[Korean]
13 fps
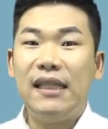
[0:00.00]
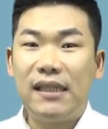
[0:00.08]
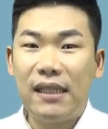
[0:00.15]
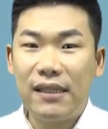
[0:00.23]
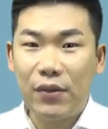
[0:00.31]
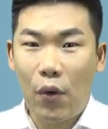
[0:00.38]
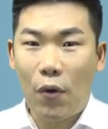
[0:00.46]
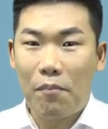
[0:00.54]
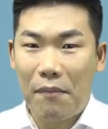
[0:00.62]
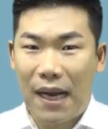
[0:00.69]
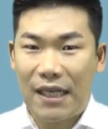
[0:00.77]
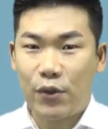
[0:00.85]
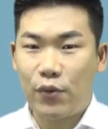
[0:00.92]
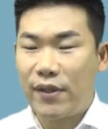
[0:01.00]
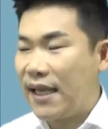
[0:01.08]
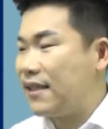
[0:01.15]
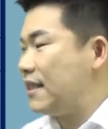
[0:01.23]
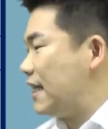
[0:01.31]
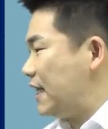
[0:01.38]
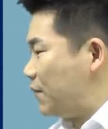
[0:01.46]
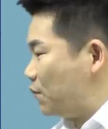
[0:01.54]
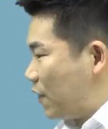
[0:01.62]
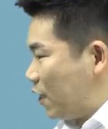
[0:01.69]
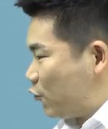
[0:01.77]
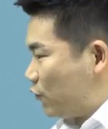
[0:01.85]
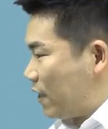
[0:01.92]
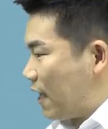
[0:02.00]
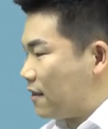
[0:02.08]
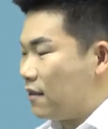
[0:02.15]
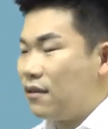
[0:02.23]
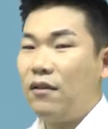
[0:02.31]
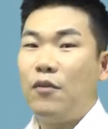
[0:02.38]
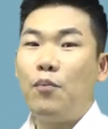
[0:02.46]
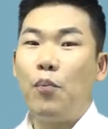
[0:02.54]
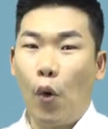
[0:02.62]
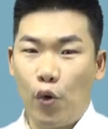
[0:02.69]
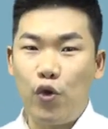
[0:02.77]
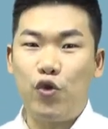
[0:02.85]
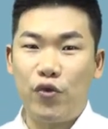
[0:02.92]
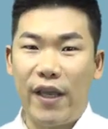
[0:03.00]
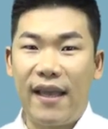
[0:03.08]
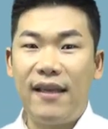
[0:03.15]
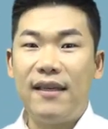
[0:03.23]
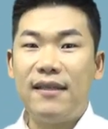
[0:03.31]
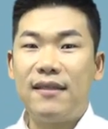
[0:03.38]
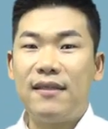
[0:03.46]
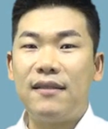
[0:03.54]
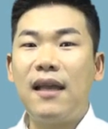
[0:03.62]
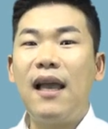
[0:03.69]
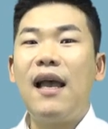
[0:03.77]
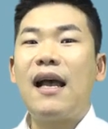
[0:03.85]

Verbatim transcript: 등록 말소된 임대주택을 보유 중에 즉